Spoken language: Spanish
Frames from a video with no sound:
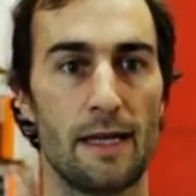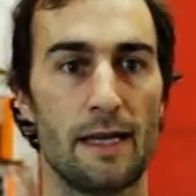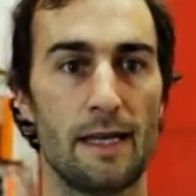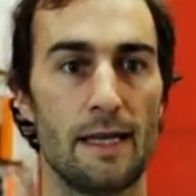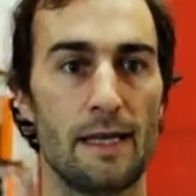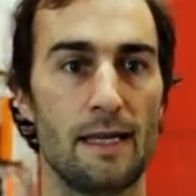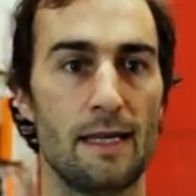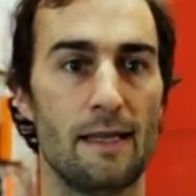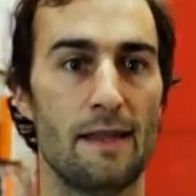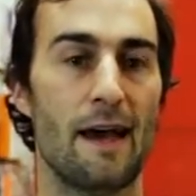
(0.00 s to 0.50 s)

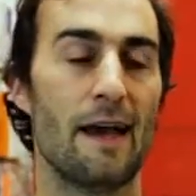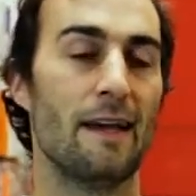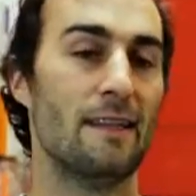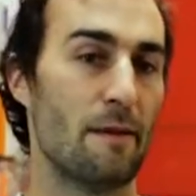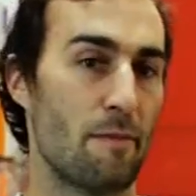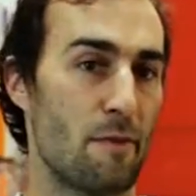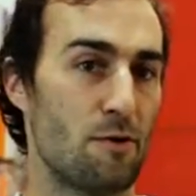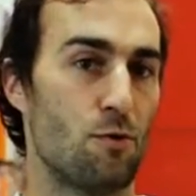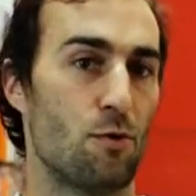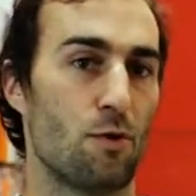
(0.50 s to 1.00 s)
Y de ahí
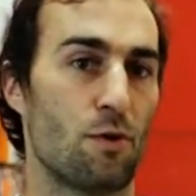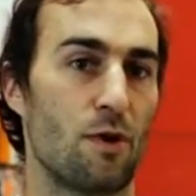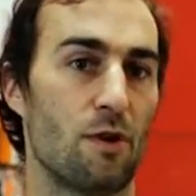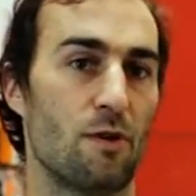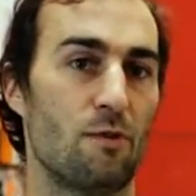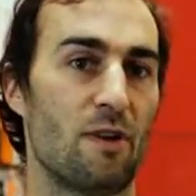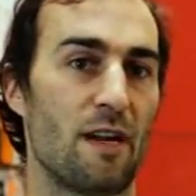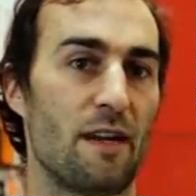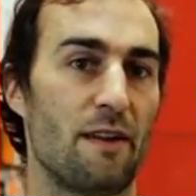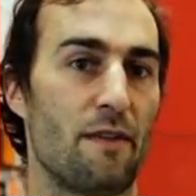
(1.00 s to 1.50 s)
también surgió
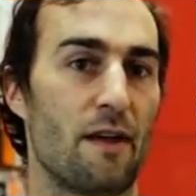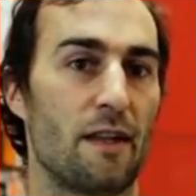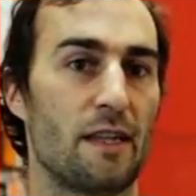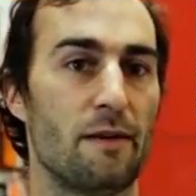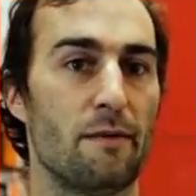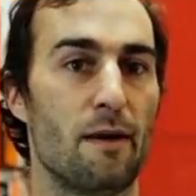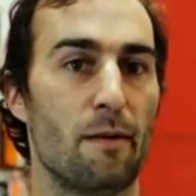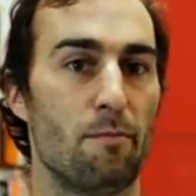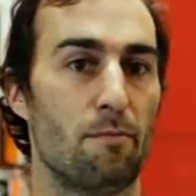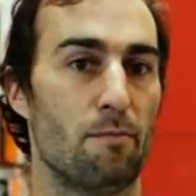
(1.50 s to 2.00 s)
una
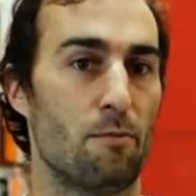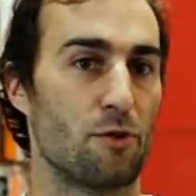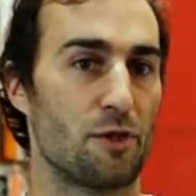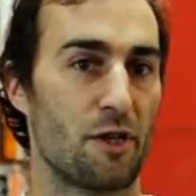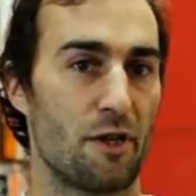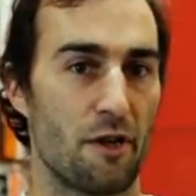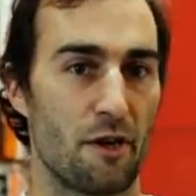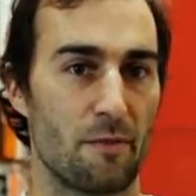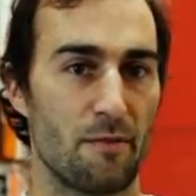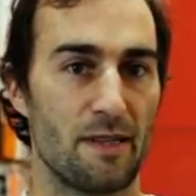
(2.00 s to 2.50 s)
iniciativa
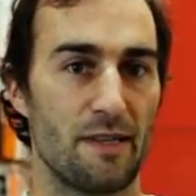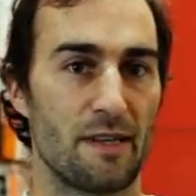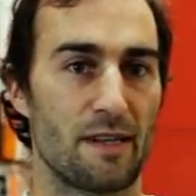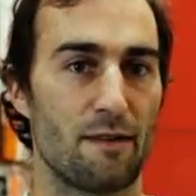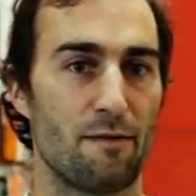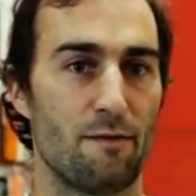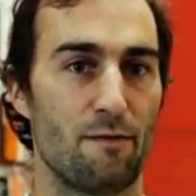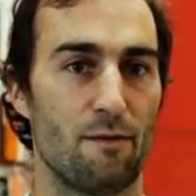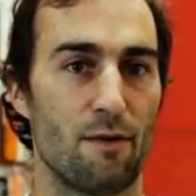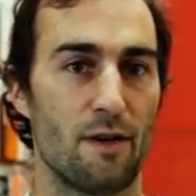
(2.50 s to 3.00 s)
posteriormente que
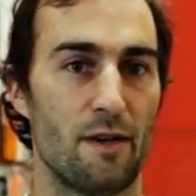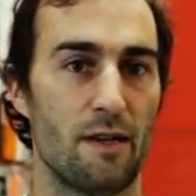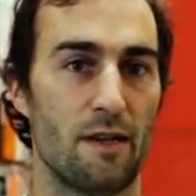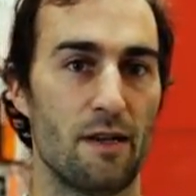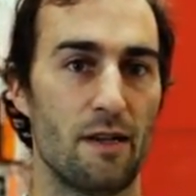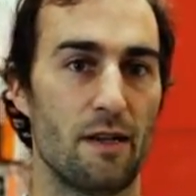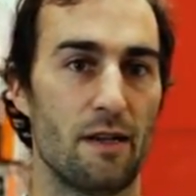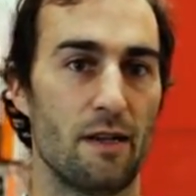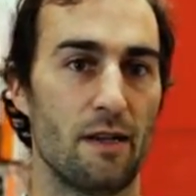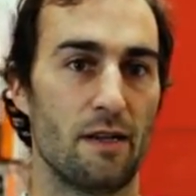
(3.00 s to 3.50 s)

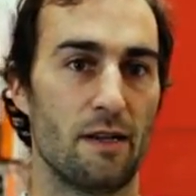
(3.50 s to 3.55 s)
fue